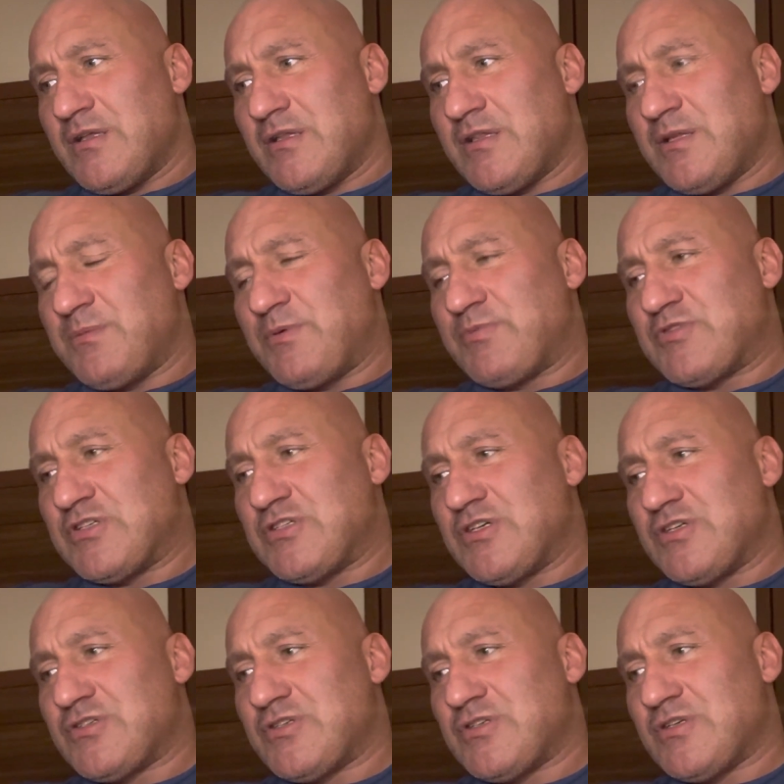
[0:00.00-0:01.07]
no bo
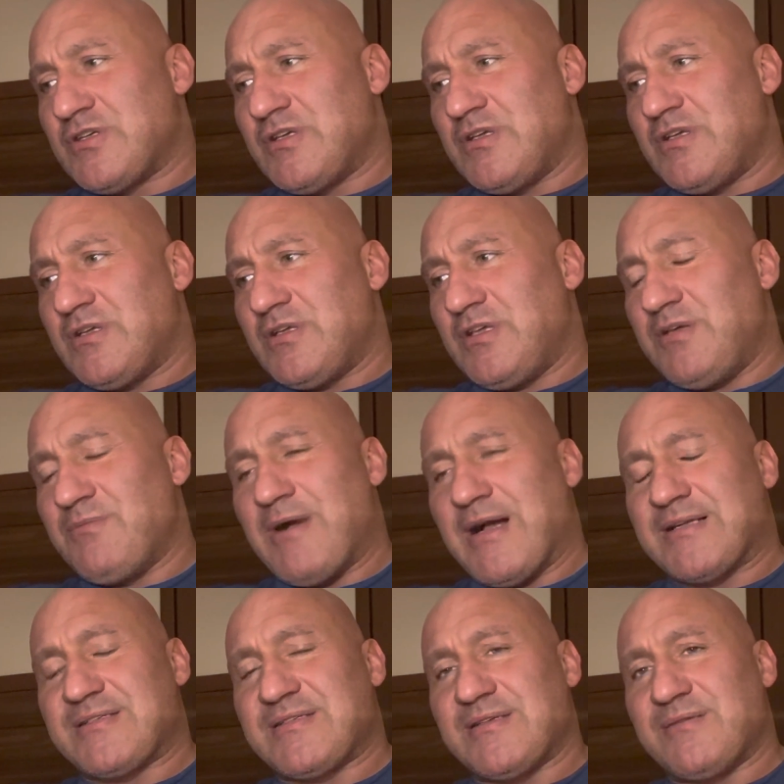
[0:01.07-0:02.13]
przecież i
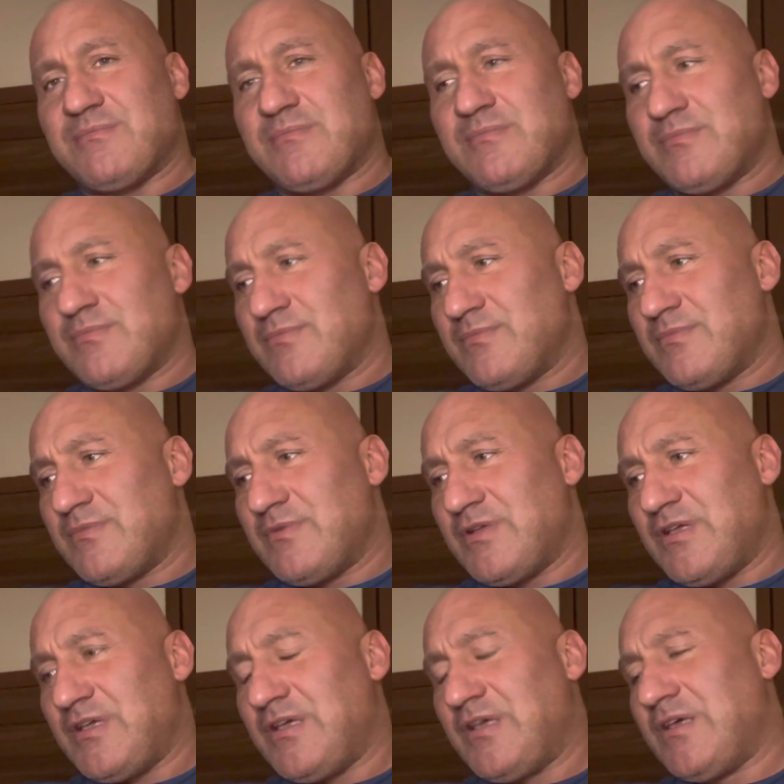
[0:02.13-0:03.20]
Maksym,
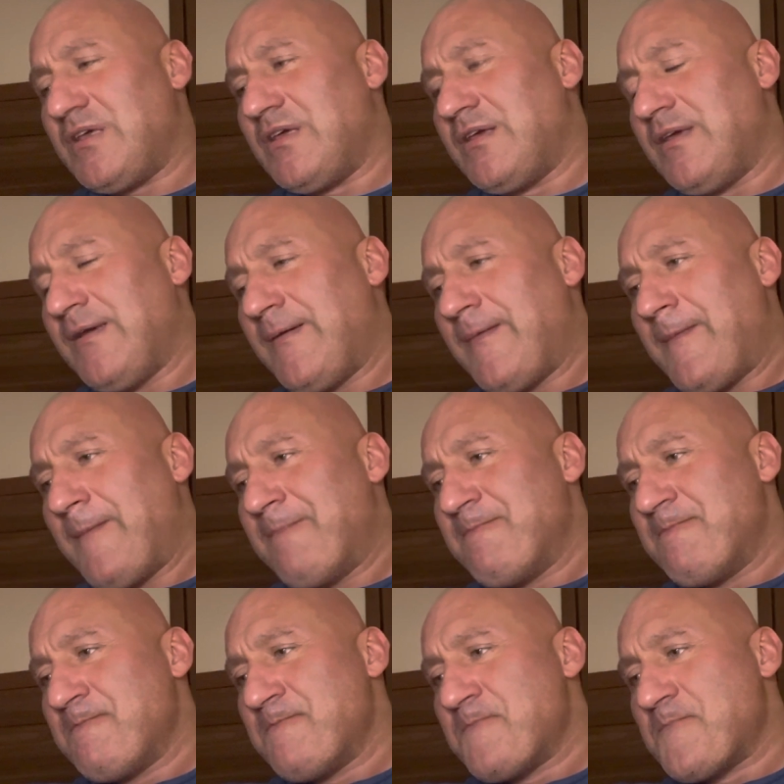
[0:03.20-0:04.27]
i
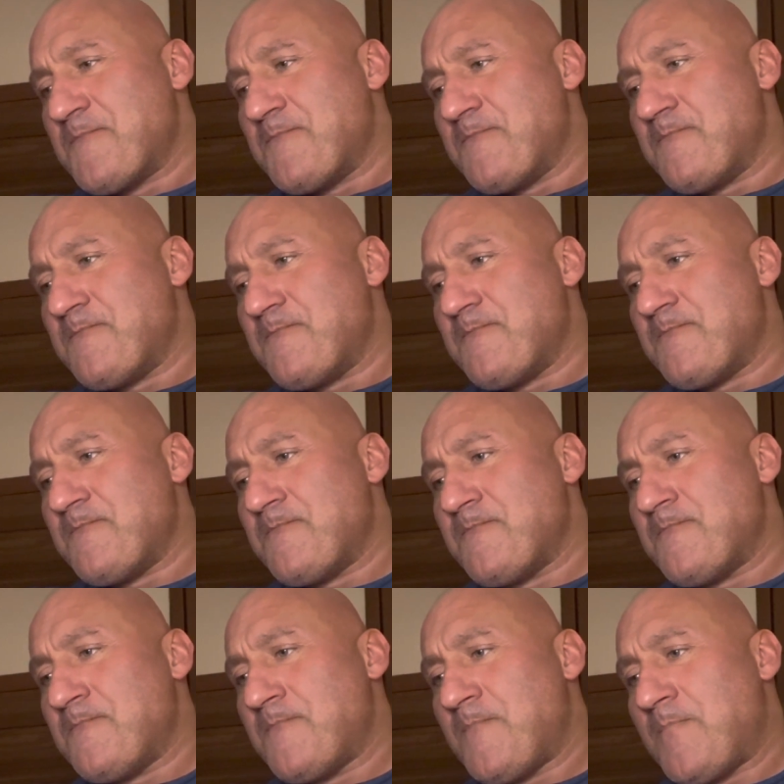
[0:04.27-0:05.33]

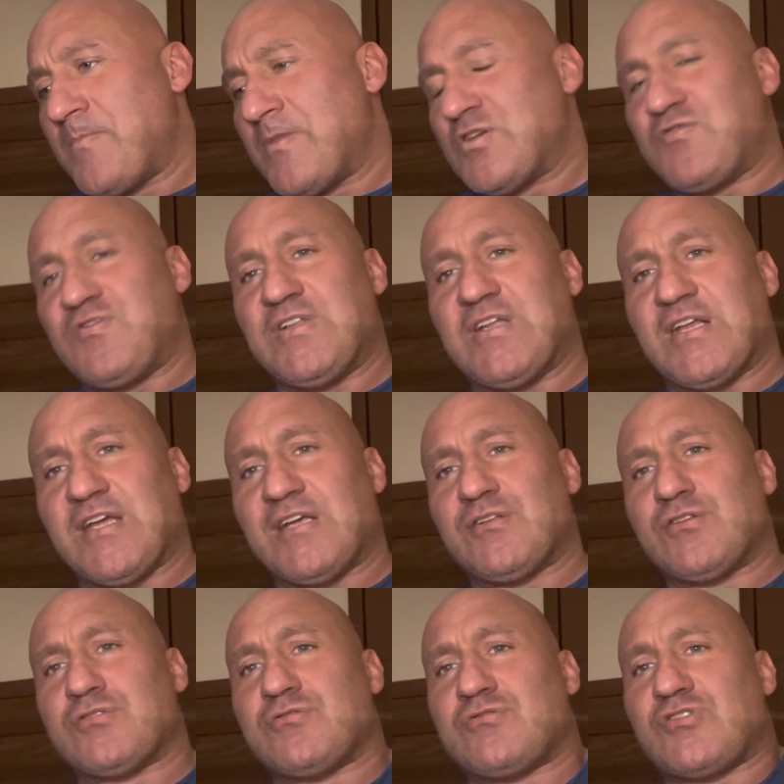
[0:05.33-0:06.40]
mm, Świderek no,
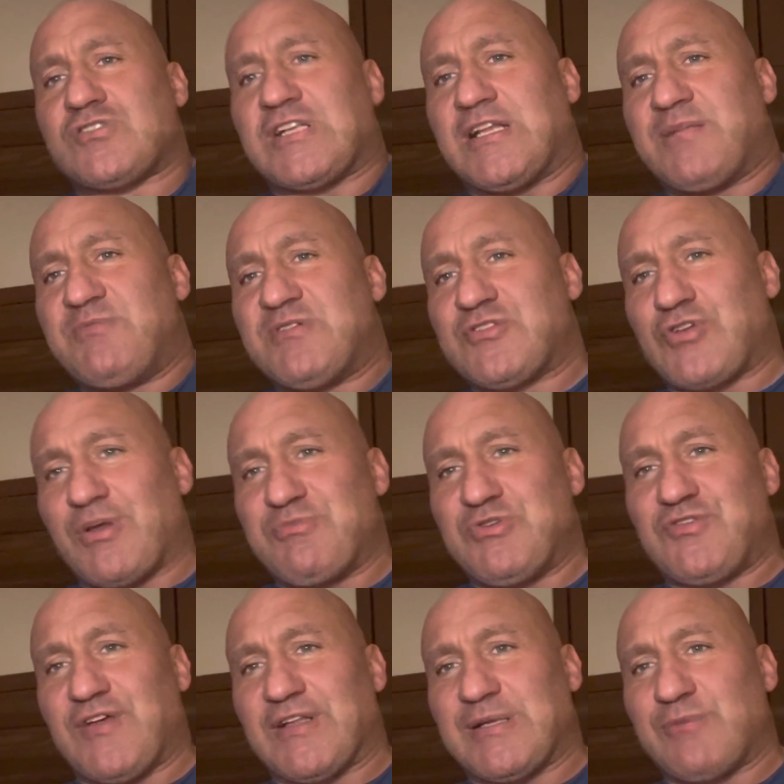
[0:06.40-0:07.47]
zostali mistrzami
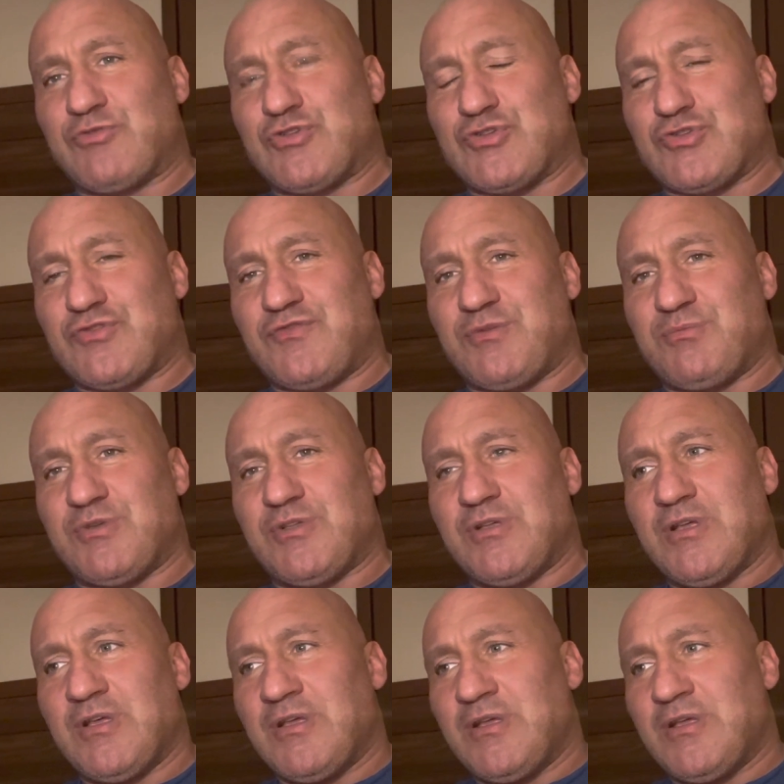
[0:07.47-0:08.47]
świata młodzieżowymi.